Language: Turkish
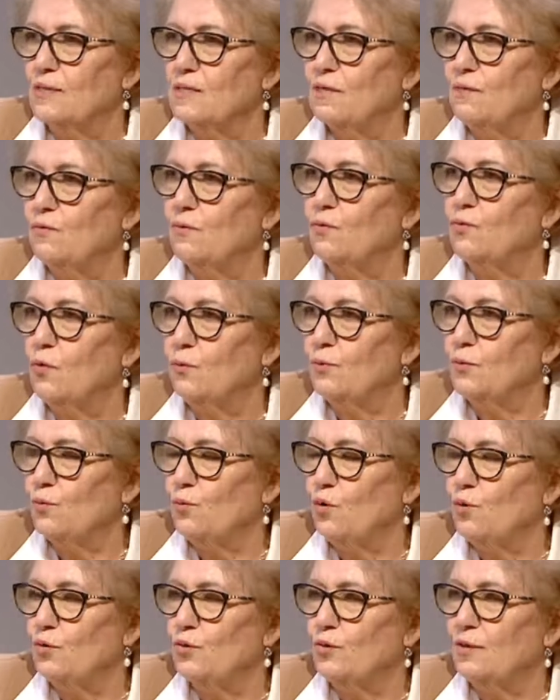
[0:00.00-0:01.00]
Sivil toplum
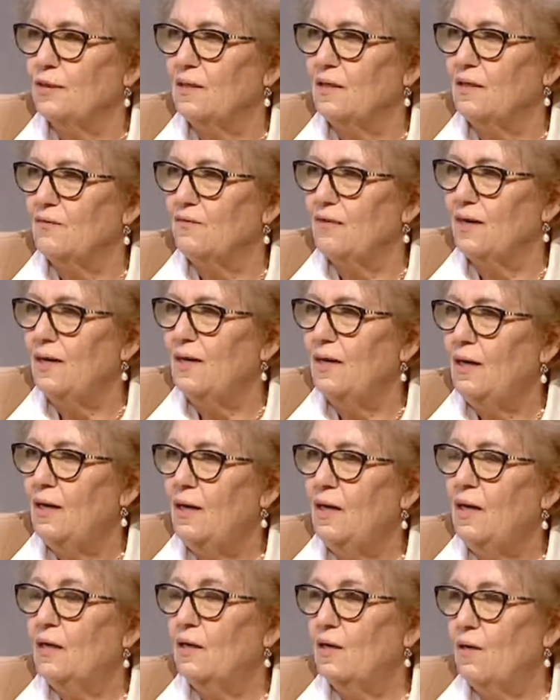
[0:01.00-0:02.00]
örgütleri ve
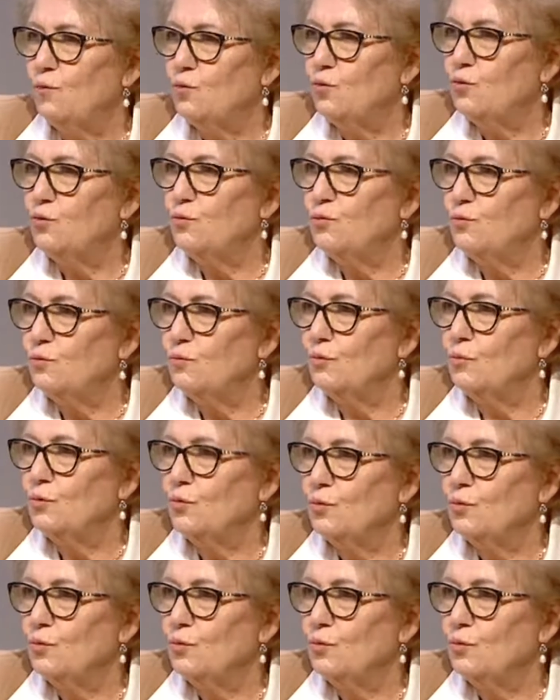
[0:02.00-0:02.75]
kamu kurum